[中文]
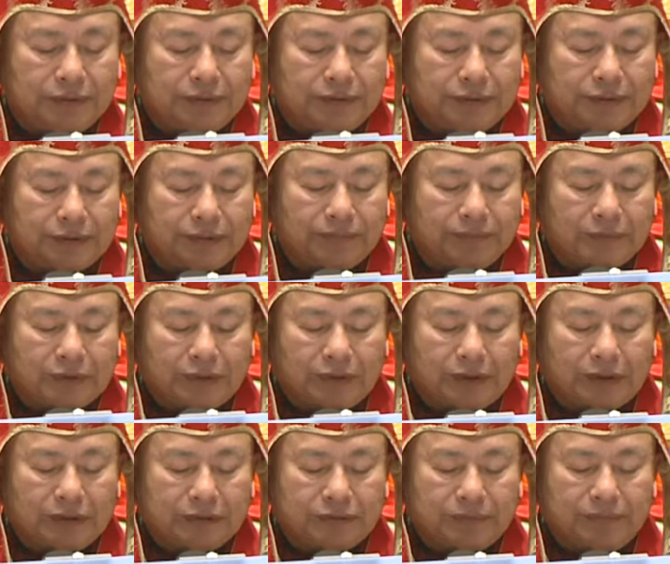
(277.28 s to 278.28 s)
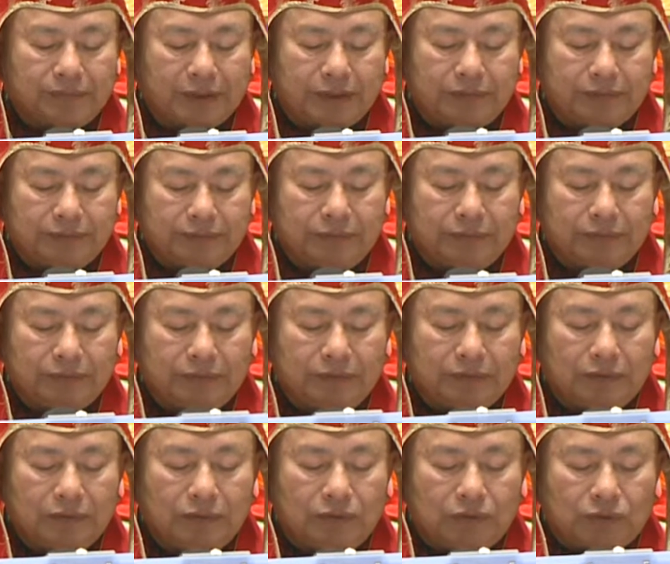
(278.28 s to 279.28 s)
same classmate.
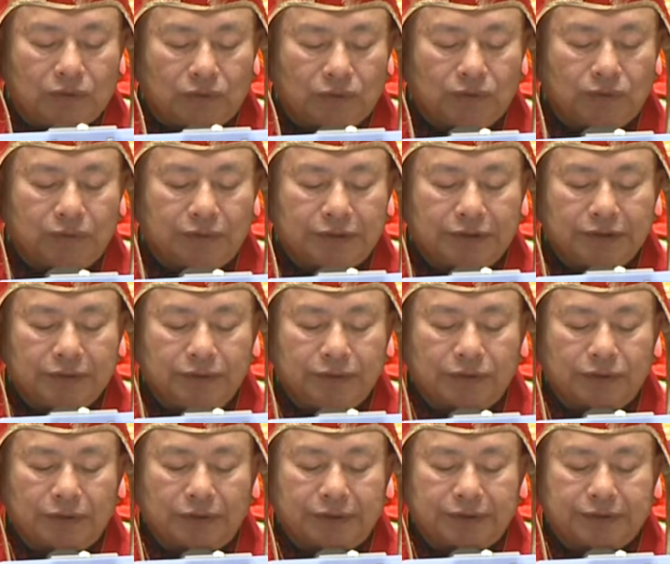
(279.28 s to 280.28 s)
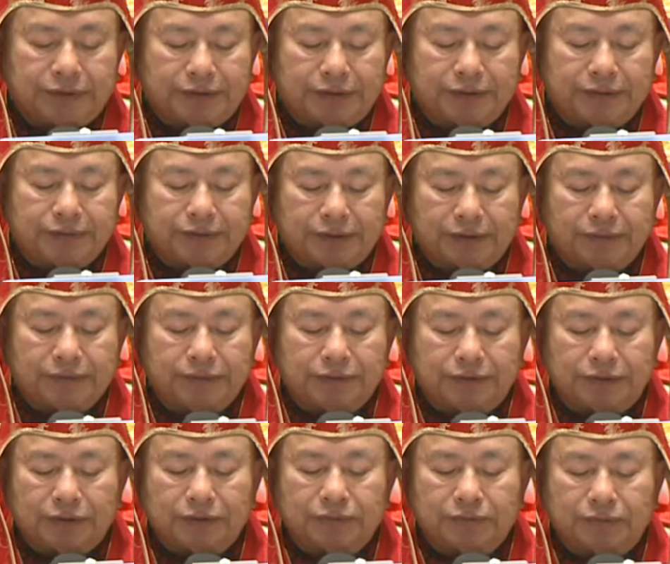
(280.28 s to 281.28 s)
朱金水先生
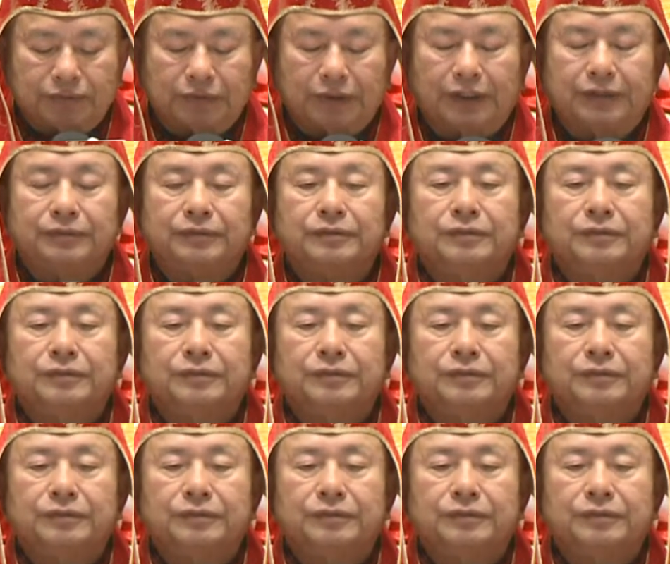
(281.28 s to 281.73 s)
及夫人